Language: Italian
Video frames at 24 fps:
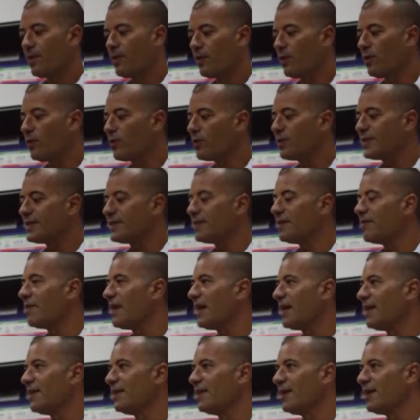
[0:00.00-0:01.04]
Con queste
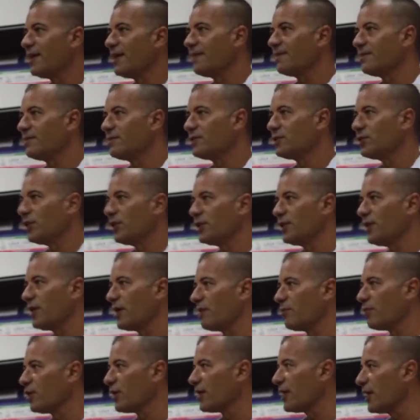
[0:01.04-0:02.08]
maglie
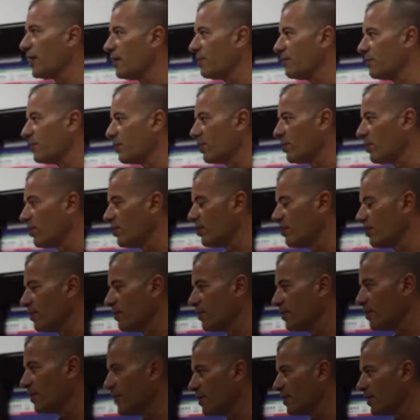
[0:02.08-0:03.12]
scenderemo in campo
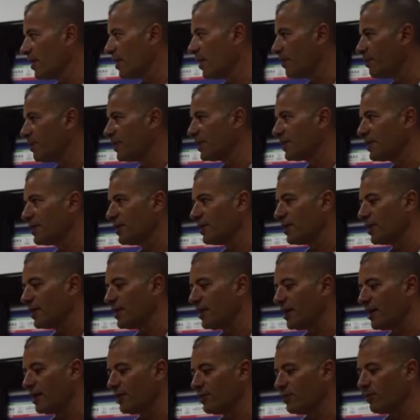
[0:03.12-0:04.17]
a partire
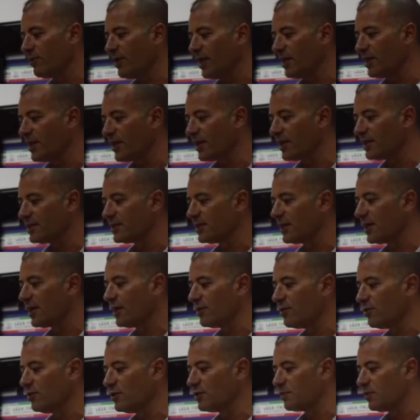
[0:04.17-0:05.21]
da domenica e
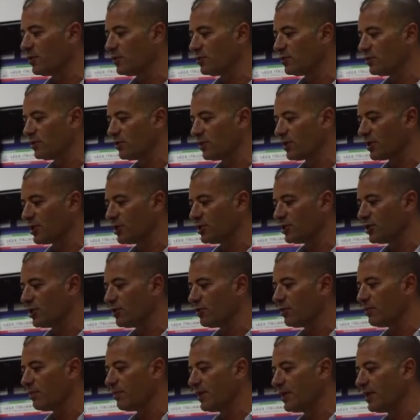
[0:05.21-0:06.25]
saranno gli sponsor che ci
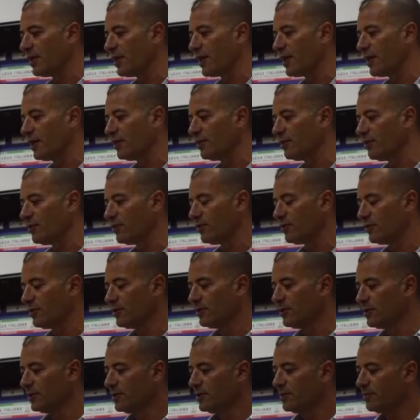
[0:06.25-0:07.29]

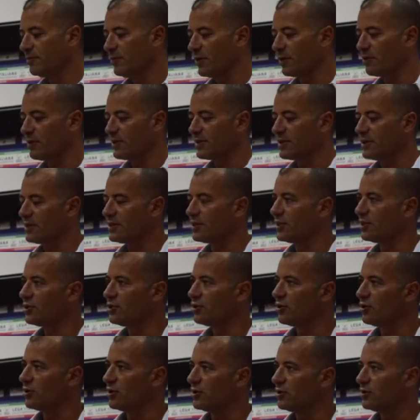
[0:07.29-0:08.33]
accompagneranno per questa
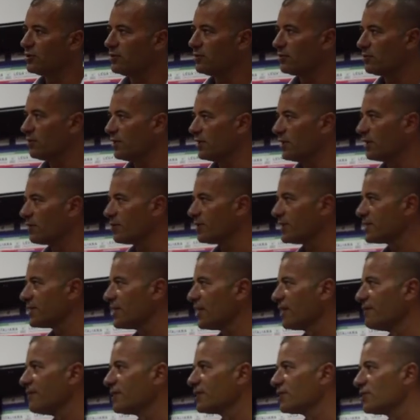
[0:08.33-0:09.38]
stagione. Quindi questa è
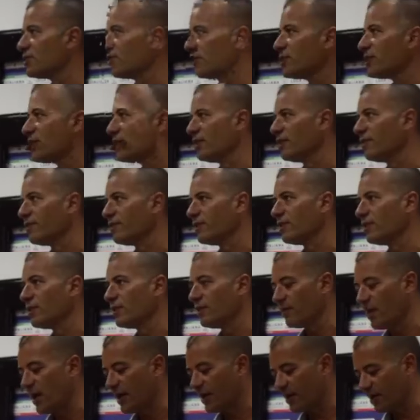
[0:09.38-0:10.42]
la versione
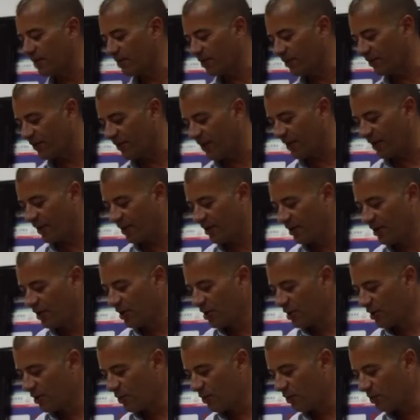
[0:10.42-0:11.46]
definitiva anche per fare
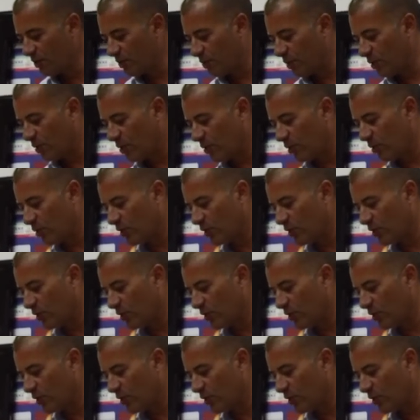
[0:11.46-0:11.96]
un po'